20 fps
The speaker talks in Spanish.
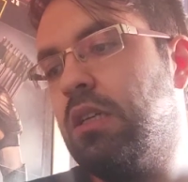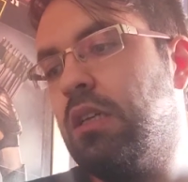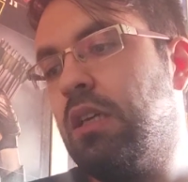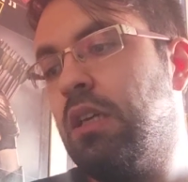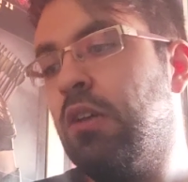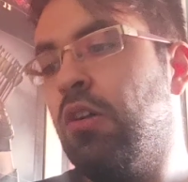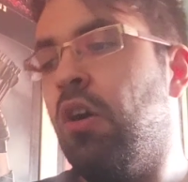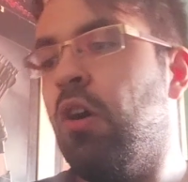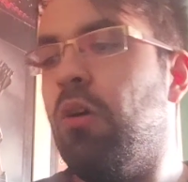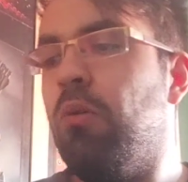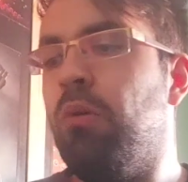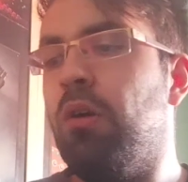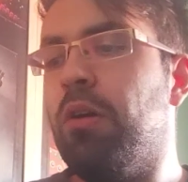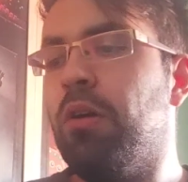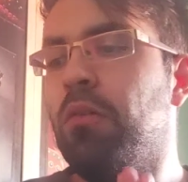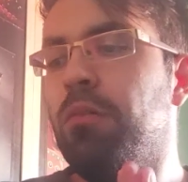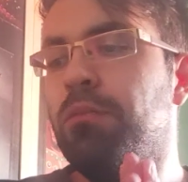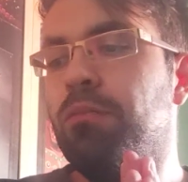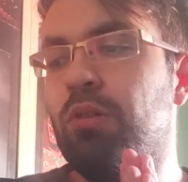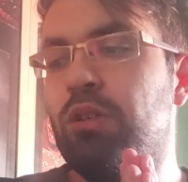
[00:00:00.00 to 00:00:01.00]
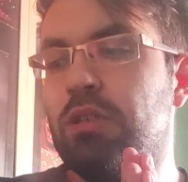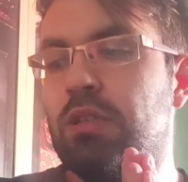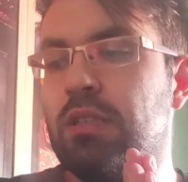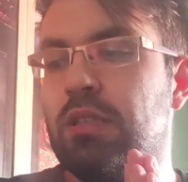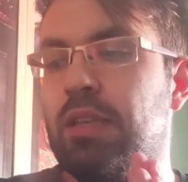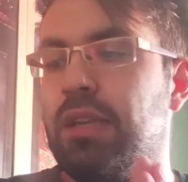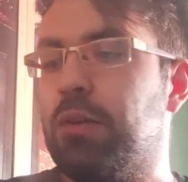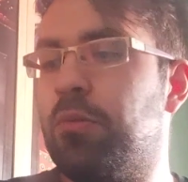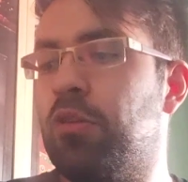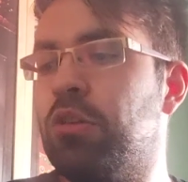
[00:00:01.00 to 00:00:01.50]
Y luego, bueno, pues
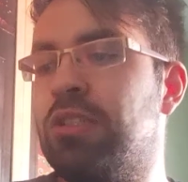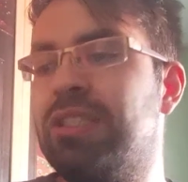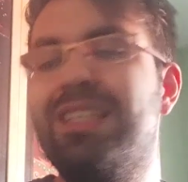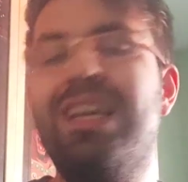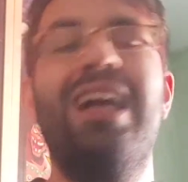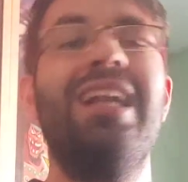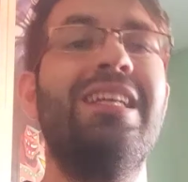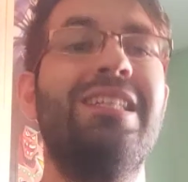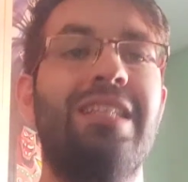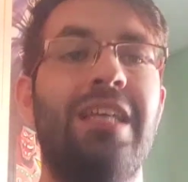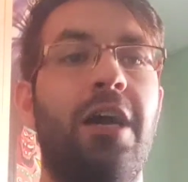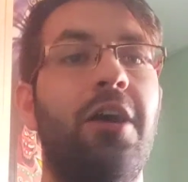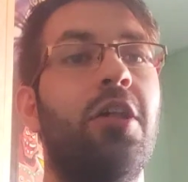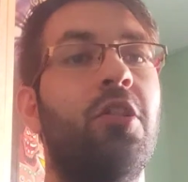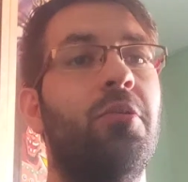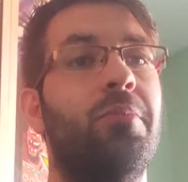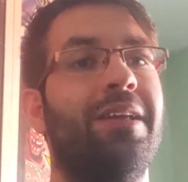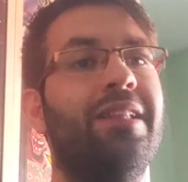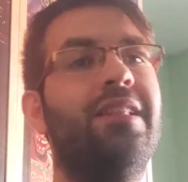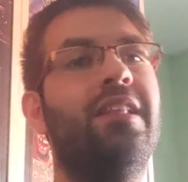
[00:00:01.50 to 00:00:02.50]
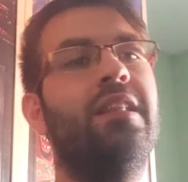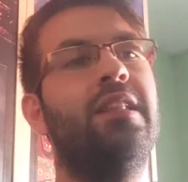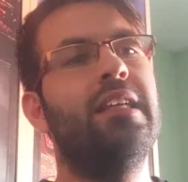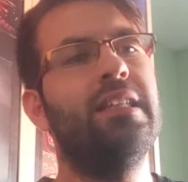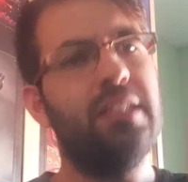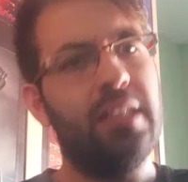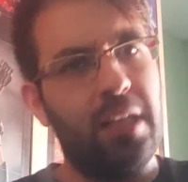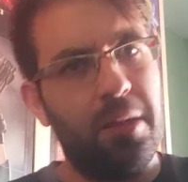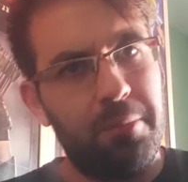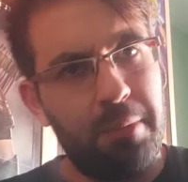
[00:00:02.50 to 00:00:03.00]
tenemos ya el sábado
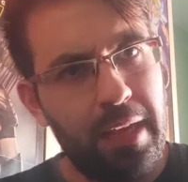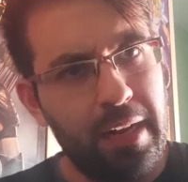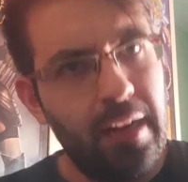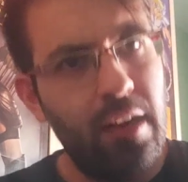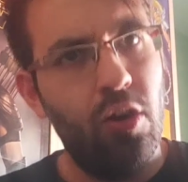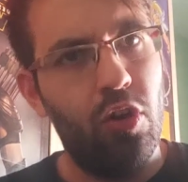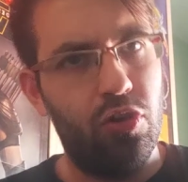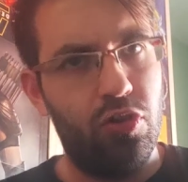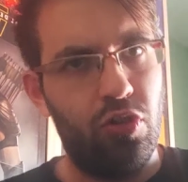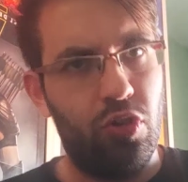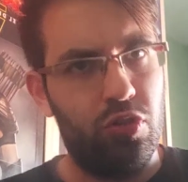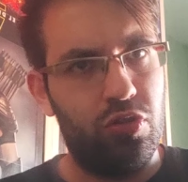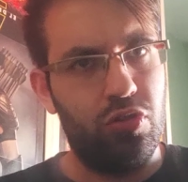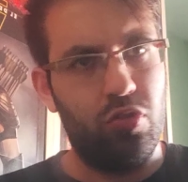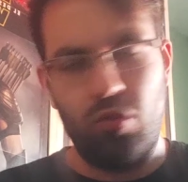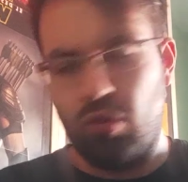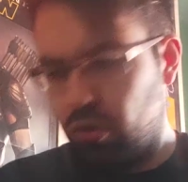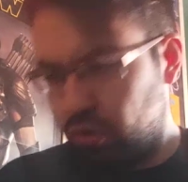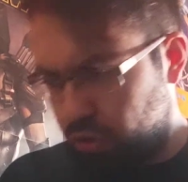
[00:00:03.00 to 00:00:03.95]
23 que viene lo tocho,